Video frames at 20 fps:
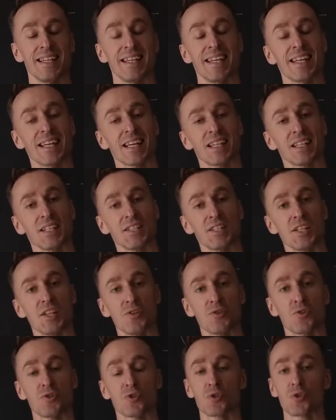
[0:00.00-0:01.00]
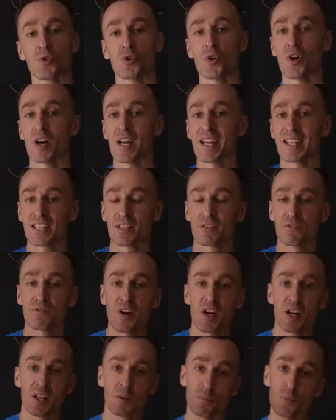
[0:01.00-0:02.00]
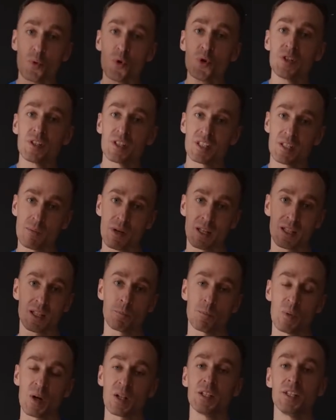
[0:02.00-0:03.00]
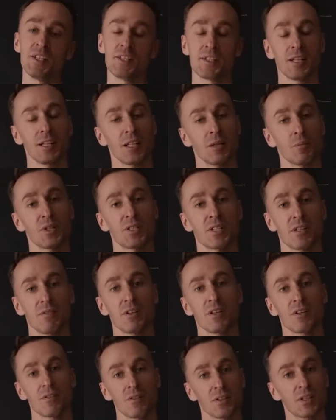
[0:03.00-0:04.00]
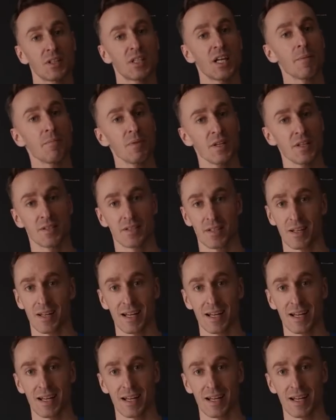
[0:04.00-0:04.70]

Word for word: И я надеюсь, что этот факт будет тебя дополнительно мотивировать добиться